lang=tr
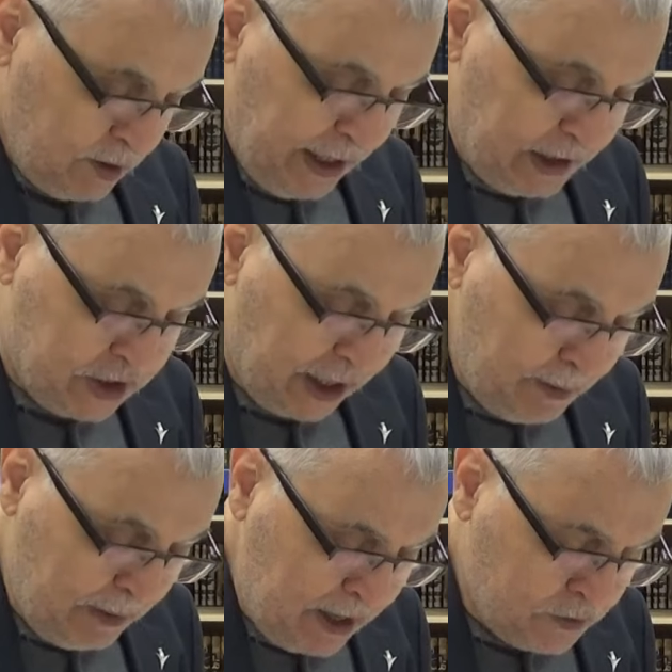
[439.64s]
El er
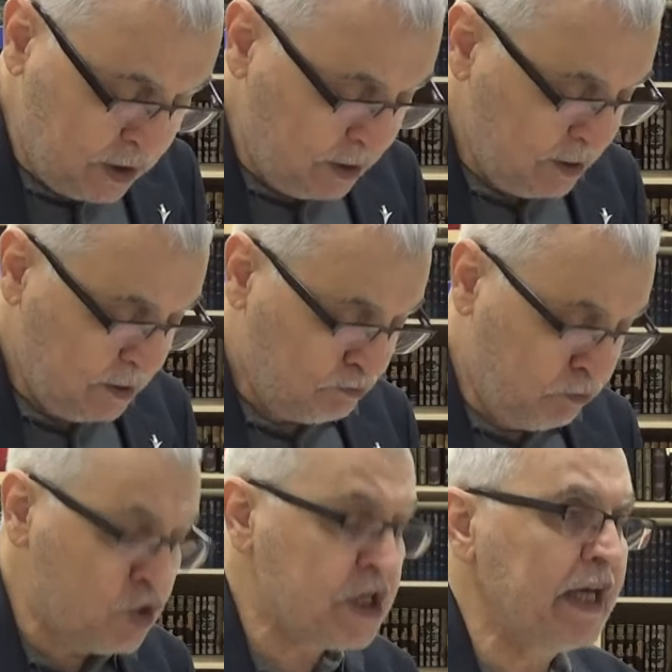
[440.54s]
kelimati
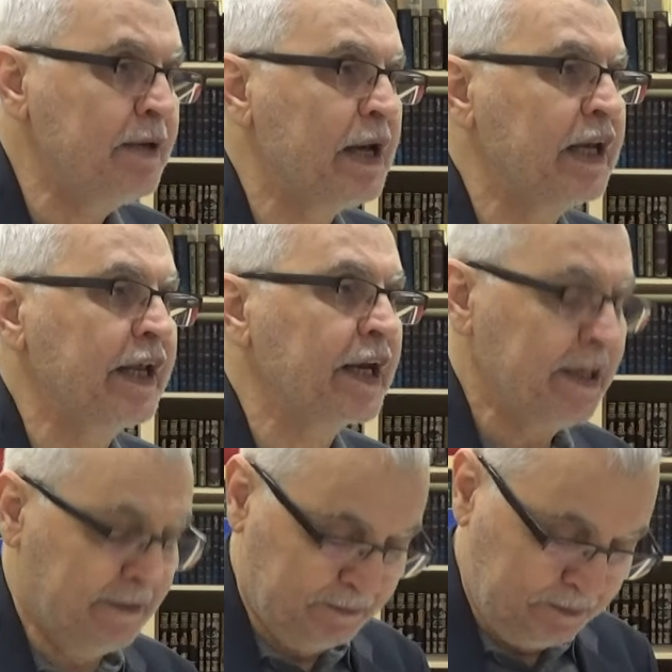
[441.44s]
bu kelimeleri
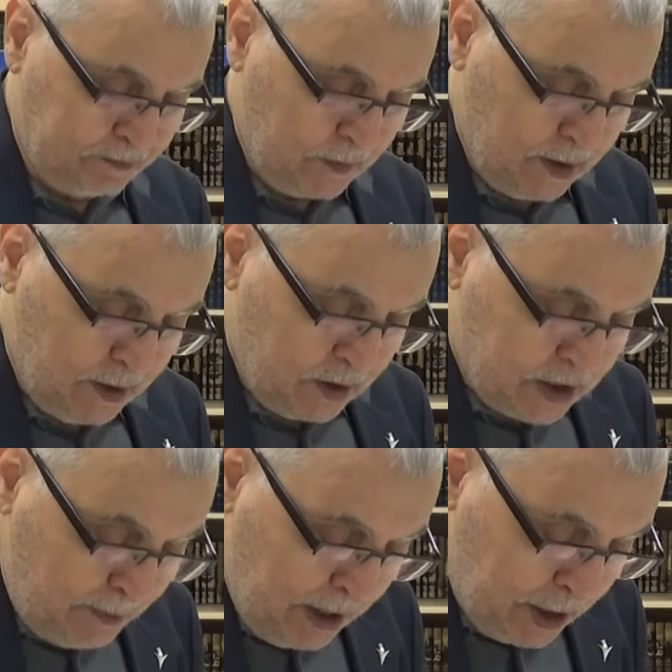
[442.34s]

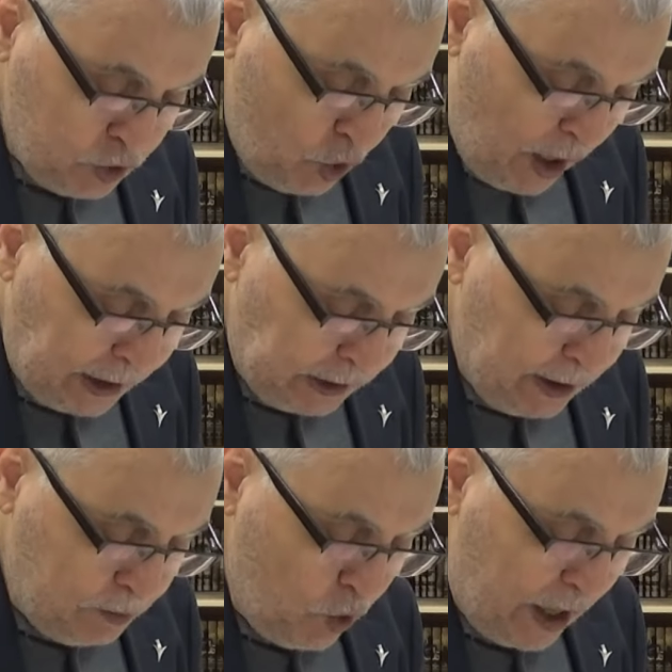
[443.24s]
kema
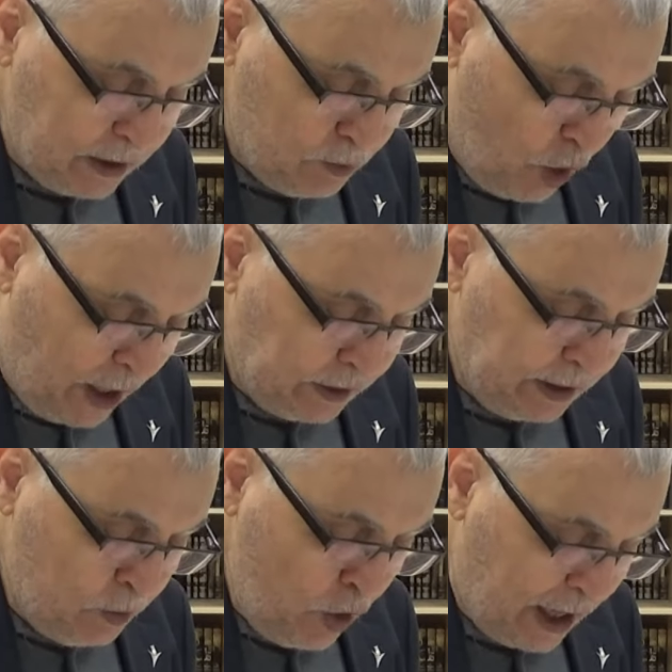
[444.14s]
yuallimu el
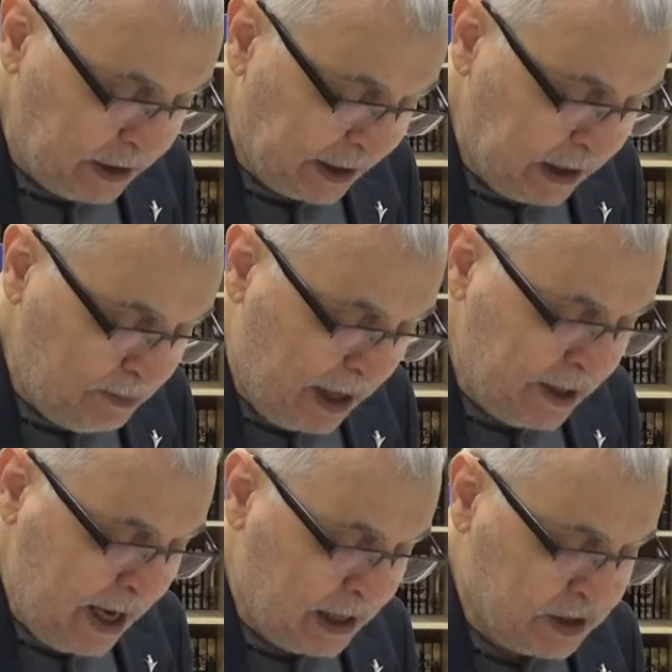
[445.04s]
muallimu el
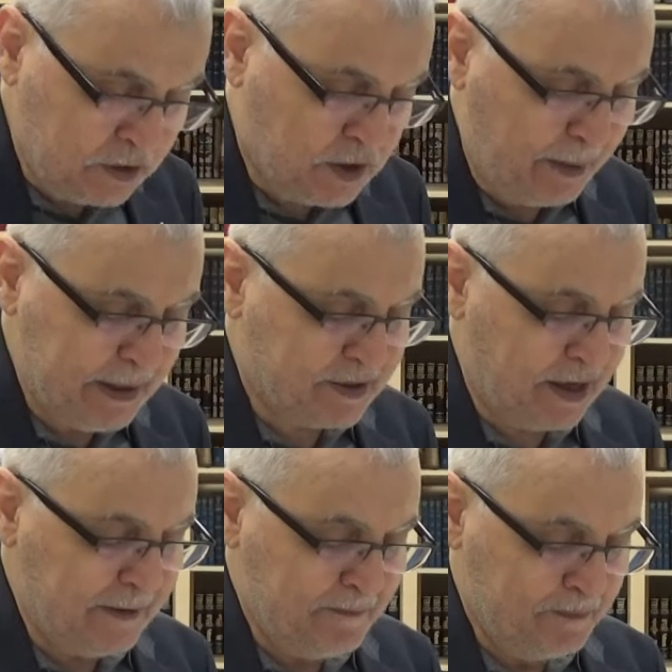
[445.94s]
gilmane el
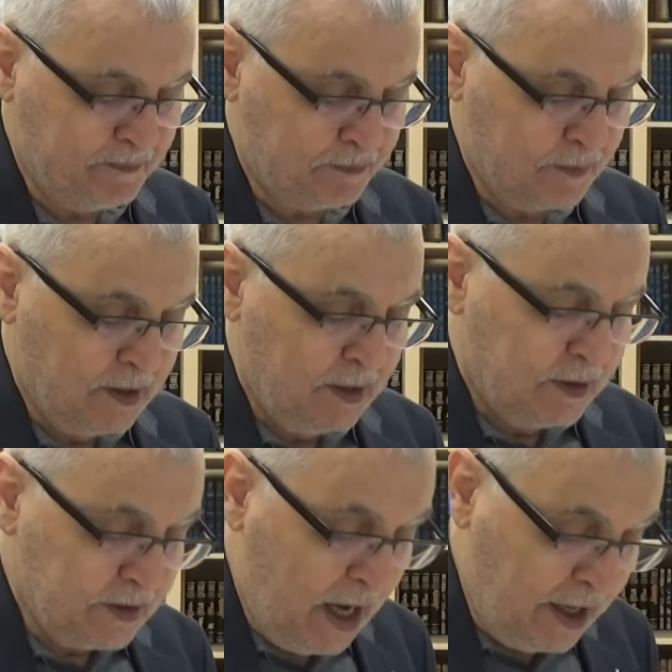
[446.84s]
kitabete.
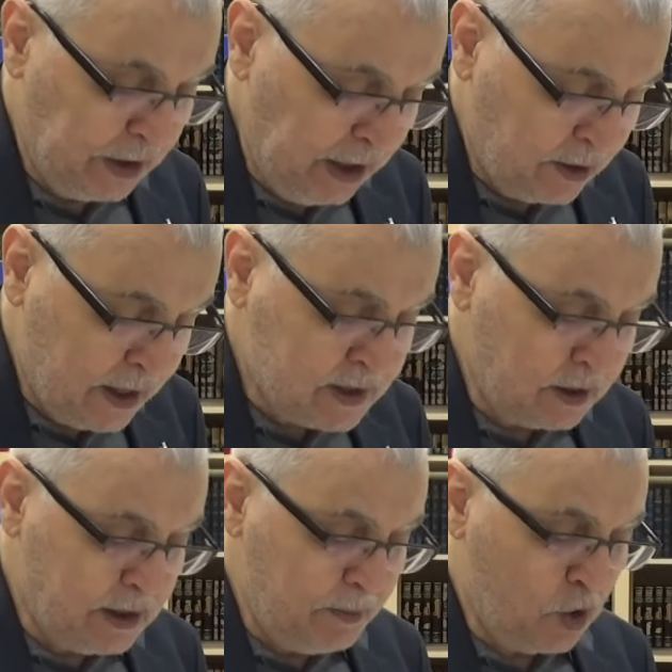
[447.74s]
Yani
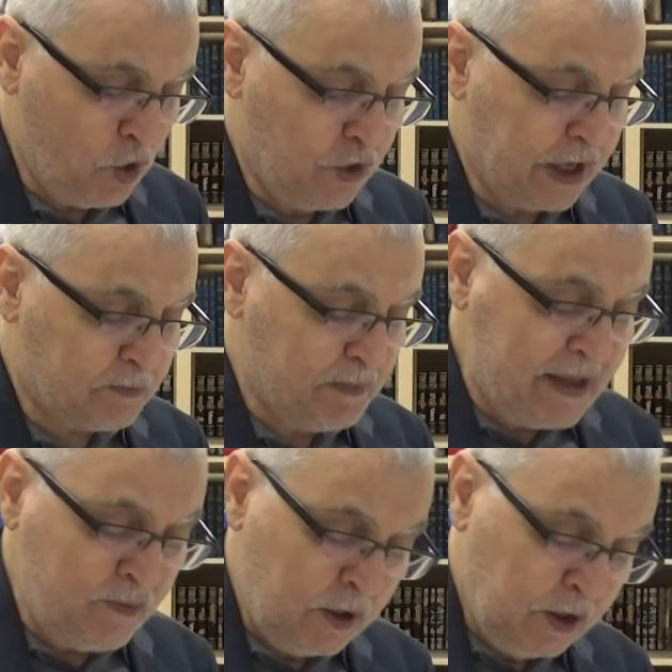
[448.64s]
nasıl ki bir
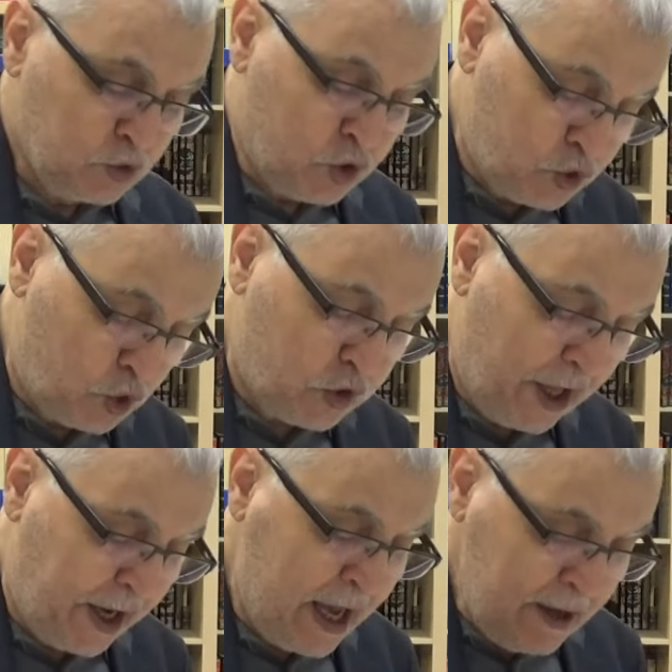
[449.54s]
öğretmen
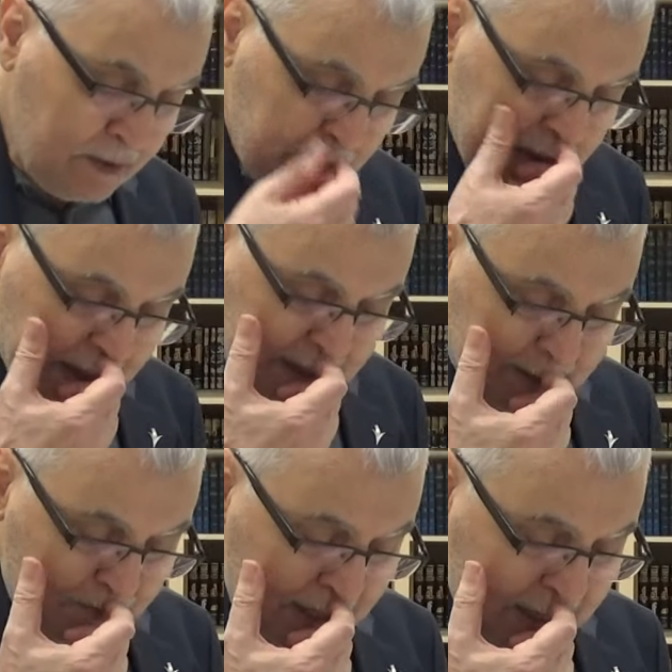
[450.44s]
çocuklara yazma